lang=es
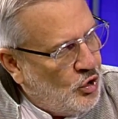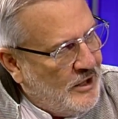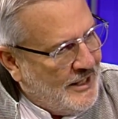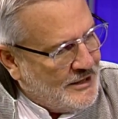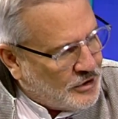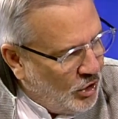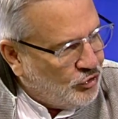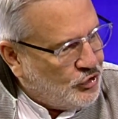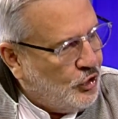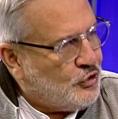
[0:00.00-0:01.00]
entre
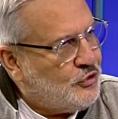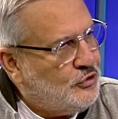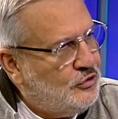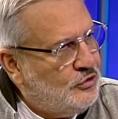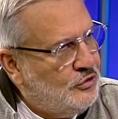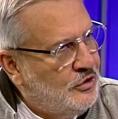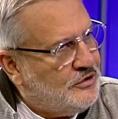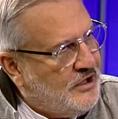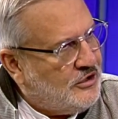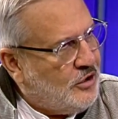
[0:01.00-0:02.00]
los dos
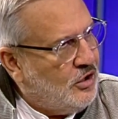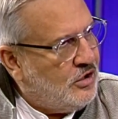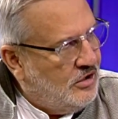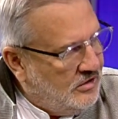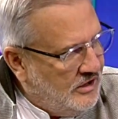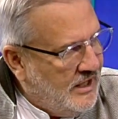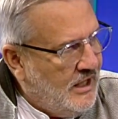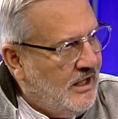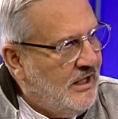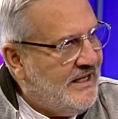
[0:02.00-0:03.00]
TikTok y
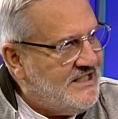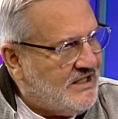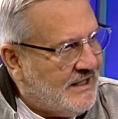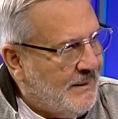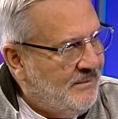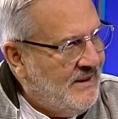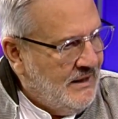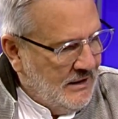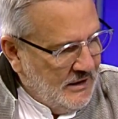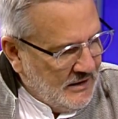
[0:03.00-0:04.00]
el Instagram?
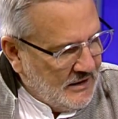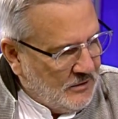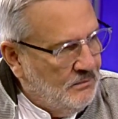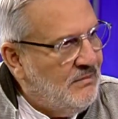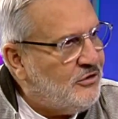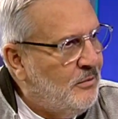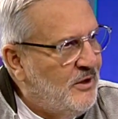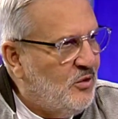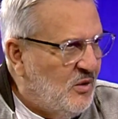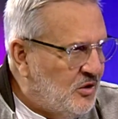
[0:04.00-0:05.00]
Más o
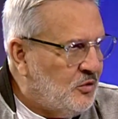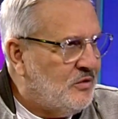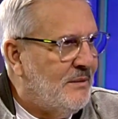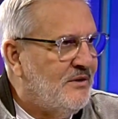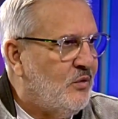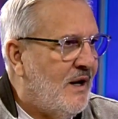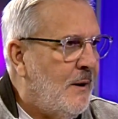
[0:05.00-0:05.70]
menos en cuánto tú estás mensual.